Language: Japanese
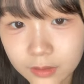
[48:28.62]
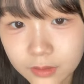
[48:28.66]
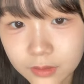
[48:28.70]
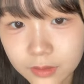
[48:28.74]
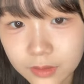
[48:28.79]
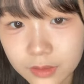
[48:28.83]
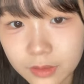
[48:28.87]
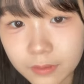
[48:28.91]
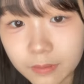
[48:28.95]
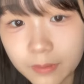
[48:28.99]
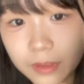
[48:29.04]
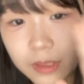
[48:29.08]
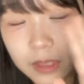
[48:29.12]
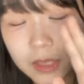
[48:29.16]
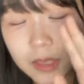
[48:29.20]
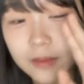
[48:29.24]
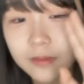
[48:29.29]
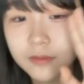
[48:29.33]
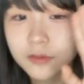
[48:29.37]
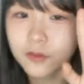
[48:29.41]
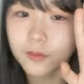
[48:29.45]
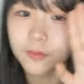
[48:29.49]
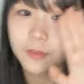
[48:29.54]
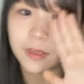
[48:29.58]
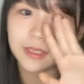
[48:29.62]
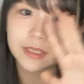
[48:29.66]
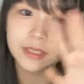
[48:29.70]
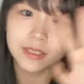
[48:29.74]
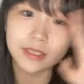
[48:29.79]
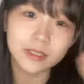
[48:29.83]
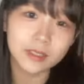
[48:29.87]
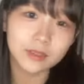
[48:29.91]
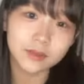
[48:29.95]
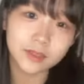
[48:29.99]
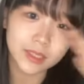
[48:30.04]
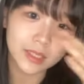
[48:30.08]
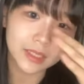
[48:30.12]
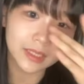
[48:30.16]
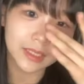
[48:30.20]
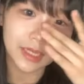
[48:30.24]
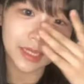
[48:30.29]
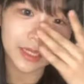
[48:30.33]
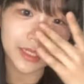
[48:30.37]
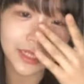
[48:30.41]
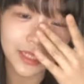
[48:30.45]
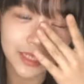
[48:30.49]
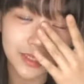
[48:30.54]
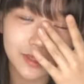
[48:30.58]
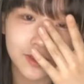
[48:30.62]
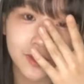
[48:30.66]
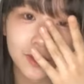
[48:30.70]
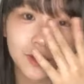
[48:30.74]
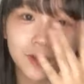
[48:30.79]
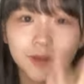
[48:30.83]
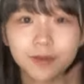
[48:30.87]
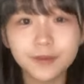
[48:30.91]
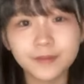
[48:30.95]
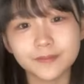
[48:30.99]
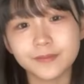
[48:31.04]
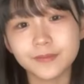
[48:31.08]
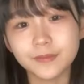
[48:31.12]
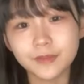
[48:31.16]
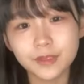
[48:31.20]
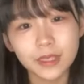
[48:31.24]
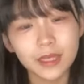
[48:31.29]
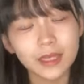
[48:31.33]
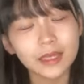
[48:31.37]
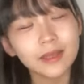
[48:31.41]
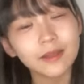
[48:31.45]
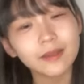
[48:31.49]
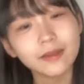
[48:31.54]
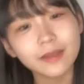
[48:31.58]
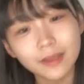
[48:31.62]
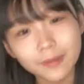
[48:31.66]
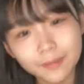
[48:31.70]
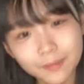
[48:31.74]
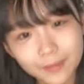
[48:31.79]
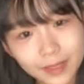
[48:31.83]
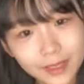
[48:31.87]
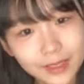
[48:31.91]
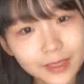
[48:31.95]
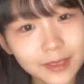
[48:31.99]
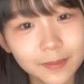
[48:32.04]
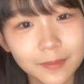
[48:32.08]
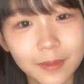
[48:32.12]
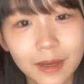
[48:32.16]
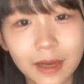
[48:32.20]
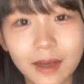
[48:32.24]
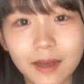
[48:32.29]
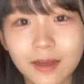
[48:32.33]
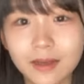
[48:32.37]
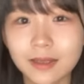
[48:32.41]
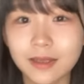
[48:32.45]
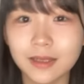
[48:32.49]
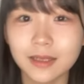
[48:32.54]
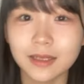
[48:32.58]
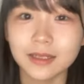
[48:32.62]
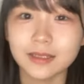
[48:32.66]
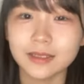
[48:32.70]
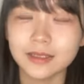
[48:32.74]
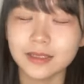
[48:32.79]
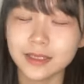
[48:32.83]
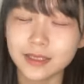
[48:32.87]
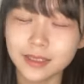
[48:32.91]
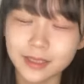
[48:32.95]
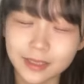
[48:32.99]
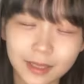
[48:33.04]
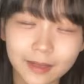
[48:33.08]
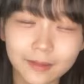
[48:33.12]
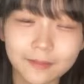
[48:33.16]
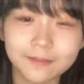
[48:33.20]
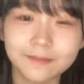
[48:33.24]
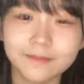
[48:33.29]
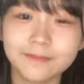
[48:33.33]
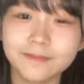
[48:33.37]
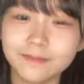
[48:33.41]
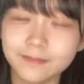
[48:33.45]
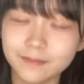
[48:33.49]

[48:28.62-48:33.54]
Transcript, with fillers: それではね今日も配信楽しかったありがとうそれではね皆様ぜひね